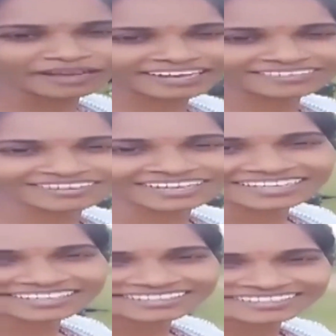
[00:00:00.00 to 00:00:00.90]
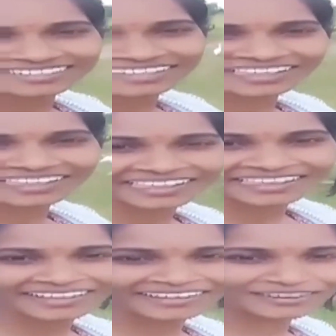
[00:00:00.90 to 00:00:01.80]
ఎన్నికల్లో గీ
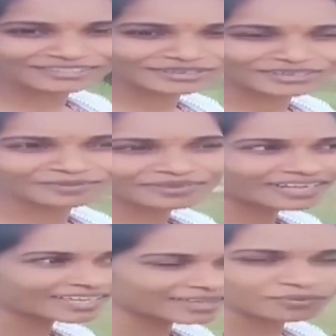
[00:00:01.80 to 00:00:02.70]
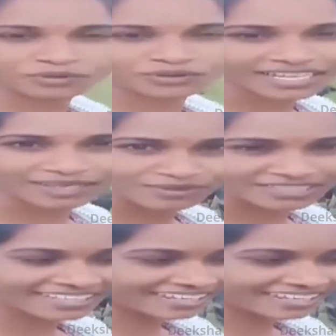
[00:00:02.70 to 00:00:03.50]
బర్రలక్క ఎమ్మెల్యేగా పోటీ చేస్తుందిల్లా